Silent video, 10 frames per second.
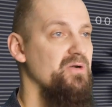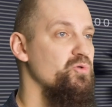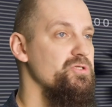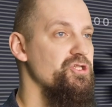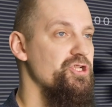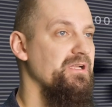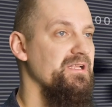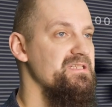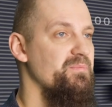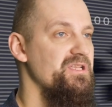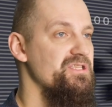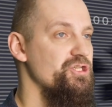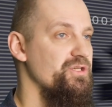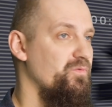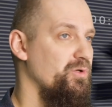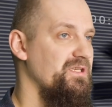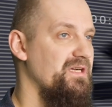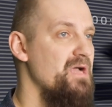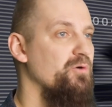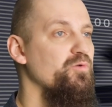услышать голоса птиц и животных,
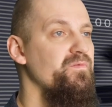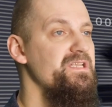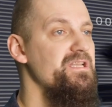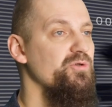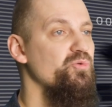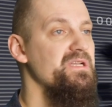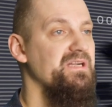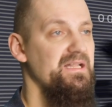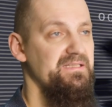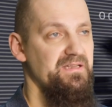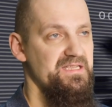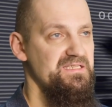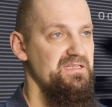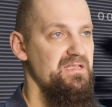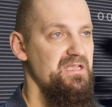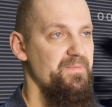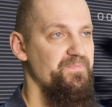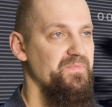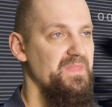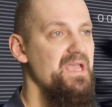увидеть уникальные растения.
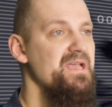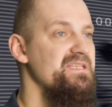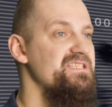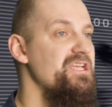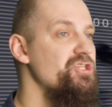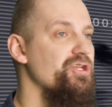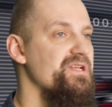Здесь же